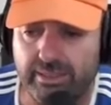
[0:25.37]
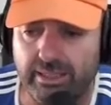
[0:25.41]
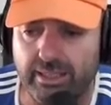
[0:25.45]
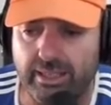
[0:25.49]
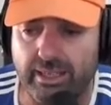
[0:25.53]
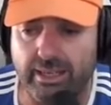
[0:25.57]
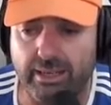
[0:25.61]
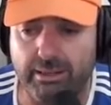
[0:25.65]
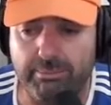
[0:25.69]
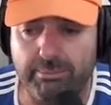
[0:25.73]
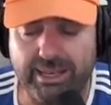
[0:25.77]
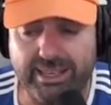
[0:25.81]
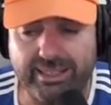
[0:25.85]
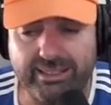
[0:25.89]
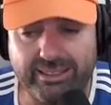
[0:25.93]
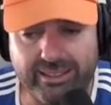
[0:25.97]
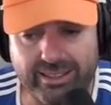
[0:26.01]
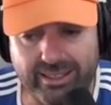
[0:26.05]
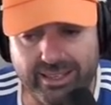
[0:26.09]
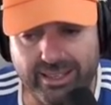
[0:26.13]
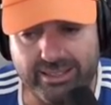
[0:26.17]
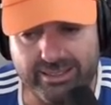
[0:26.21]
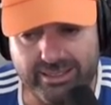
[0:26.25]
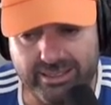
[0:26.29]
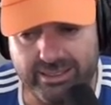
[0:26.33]
Aparte de
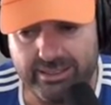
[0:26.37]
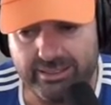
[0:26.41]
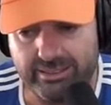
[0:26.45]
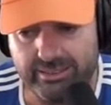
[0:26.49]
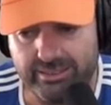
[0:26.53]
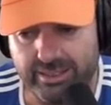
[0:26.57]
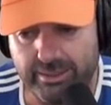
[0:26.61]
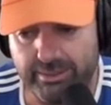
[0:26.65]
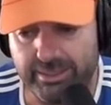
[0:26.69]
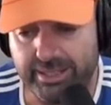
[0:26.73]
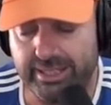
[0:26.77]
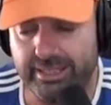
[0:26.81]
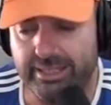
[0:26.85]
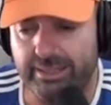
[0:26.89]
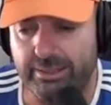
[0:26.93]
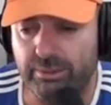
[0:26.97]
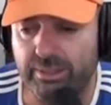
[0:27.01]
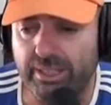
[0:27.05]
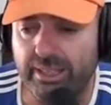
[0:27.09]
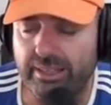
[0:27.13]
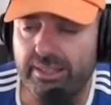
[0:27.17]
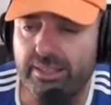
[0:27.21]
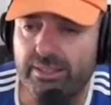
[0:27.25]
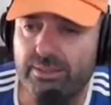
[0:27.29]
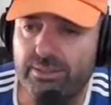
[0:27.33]
que es de verdad
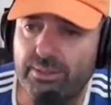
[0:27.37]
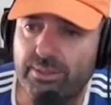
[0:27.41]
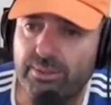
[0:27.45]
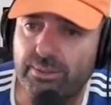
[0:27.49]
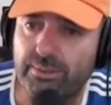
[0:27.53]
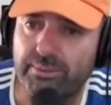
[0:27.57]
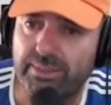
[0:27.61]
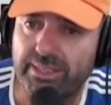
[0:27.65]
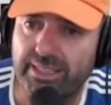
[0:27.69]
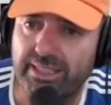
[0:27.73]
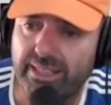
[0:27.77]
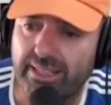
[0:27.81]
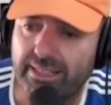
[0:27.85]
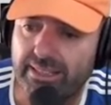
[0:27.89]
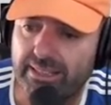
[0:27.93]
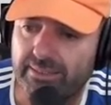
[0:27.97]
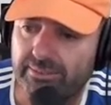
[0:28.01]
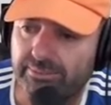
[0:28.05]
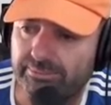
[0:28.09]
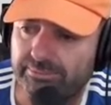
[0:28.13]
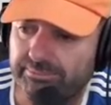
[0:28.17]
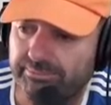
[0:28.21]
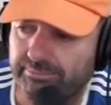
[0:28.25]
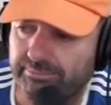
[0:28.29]
una distro veterana.